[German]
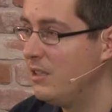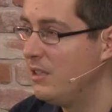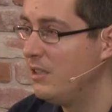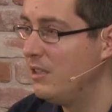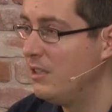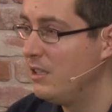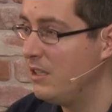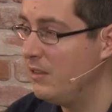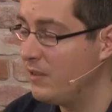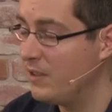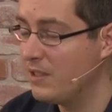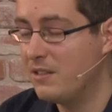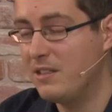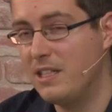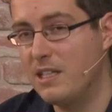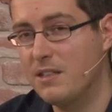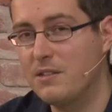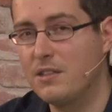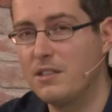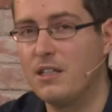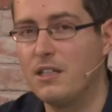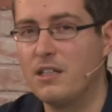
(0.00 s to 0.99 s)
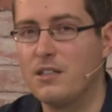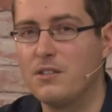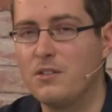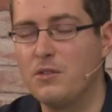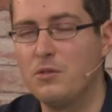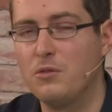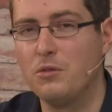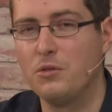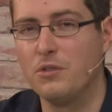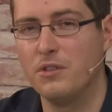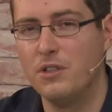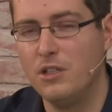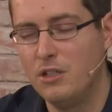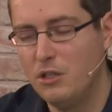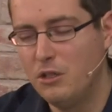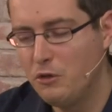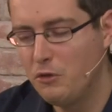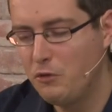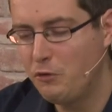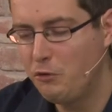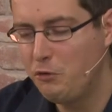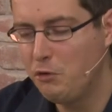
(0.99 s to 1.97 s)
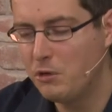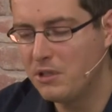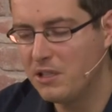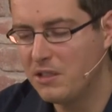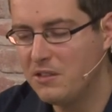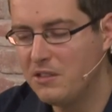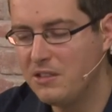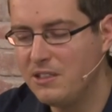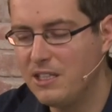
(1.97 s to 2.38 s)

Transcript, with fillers: jedenfalls die erste Generation, führt er sie